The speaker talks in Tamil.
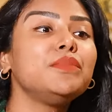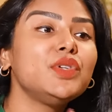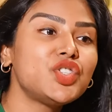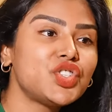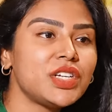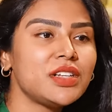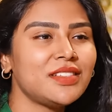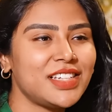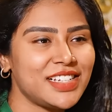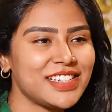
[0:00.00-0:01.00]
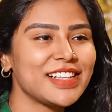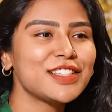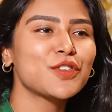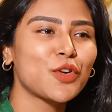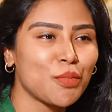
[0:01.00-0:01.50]
மிஷின்
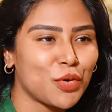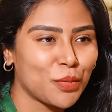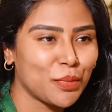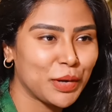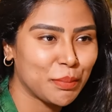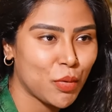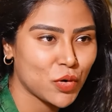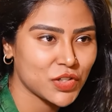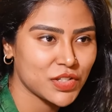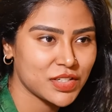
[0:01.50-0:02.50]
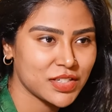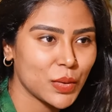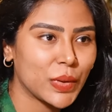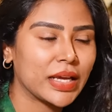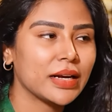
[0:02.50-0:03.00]
டீட்டெயில்ஸ் ரொம்ப ரொம்ப இம்பார்ட்டன்ட்
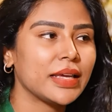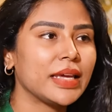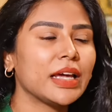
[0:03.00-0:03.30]
ஓகேங்களா mm-hmm.